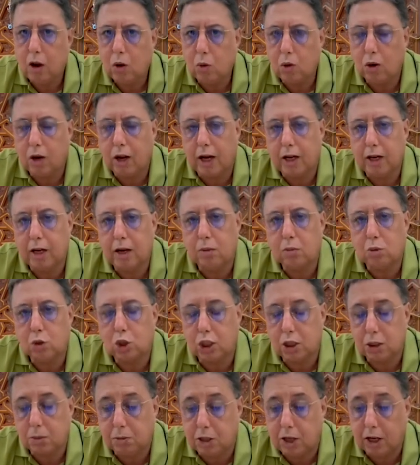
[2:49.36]
والله الا
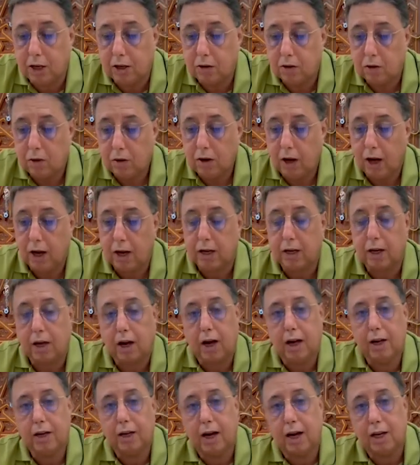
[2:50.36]
مصيبتين
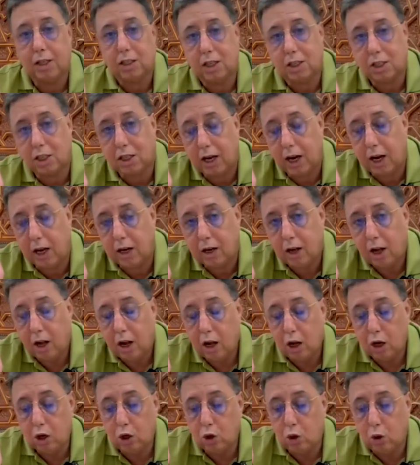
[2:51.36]
حقيقة أنا أتساءل
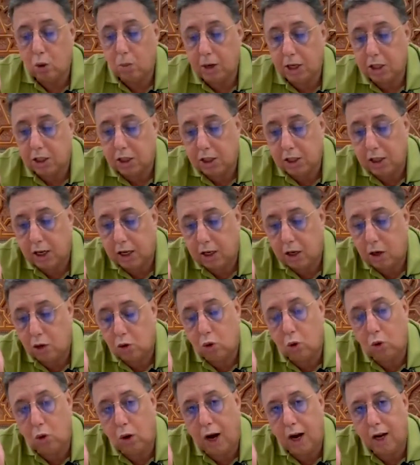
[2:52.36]
اليوم تيا
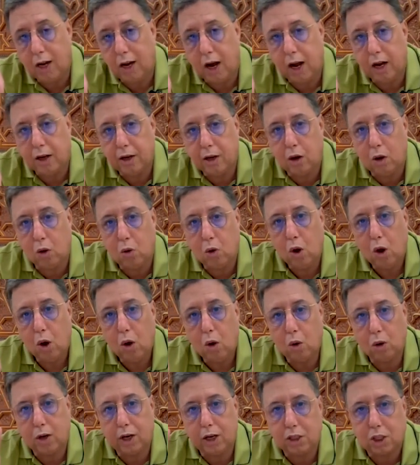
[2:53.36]
كنقولوا على أنه
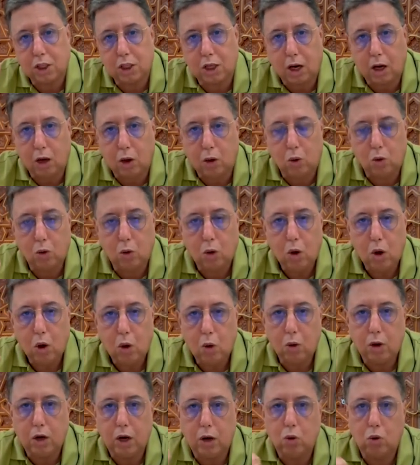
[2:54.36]
وكنصرحوا
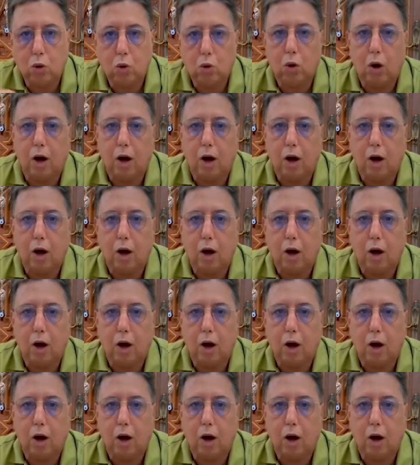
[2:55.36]
وكنقولوا